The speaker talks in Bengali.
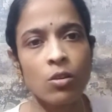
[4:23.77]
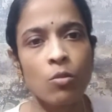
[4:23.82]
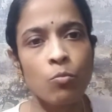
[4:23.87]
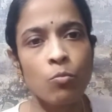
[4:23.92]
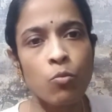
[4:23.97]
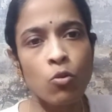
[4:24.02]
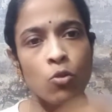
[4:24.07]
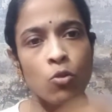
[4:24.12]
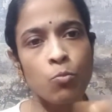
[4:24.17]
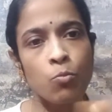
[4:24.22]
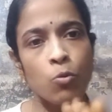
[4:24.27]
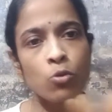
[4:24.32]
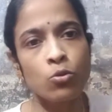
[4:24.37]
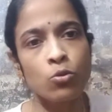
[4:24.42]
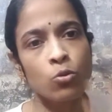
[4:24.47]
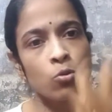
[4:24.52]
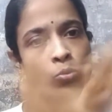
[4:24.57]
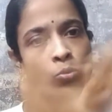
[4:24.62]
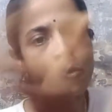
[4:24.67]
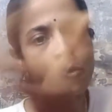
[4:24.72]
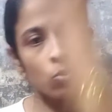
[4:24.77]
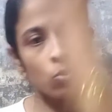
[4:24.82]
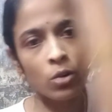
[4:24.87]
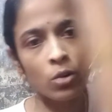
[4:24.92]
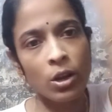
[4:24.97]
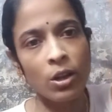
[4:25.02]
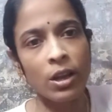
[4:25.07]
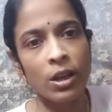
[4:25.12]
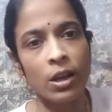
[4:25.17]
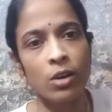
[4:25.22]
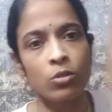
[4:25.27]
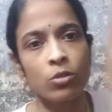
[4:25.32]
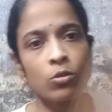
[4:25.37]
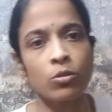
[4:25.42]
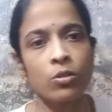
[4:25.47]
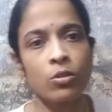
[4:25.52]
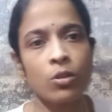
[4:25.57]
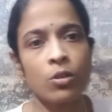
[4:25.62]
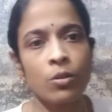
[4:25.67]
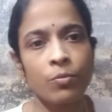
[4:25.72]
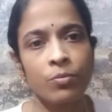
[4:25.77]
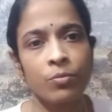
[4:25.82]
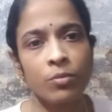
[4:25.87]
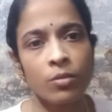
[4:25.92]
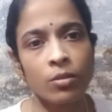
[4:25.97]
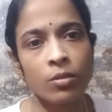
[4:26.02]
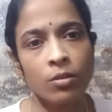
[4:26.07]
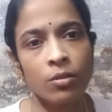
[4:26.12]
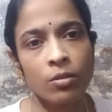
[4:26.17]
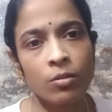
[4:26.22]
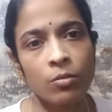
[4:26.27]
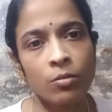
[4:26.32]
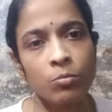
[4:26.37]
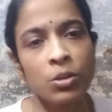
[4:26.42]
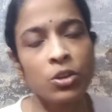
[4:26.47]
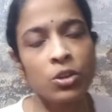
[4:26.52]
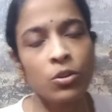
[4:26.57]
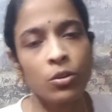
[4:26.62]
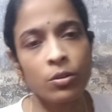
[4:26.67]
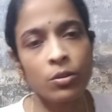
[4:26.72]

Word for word: পুকুর পুকুর টুকুর টুকুর করে হয়ে গেল তোর ভিডিও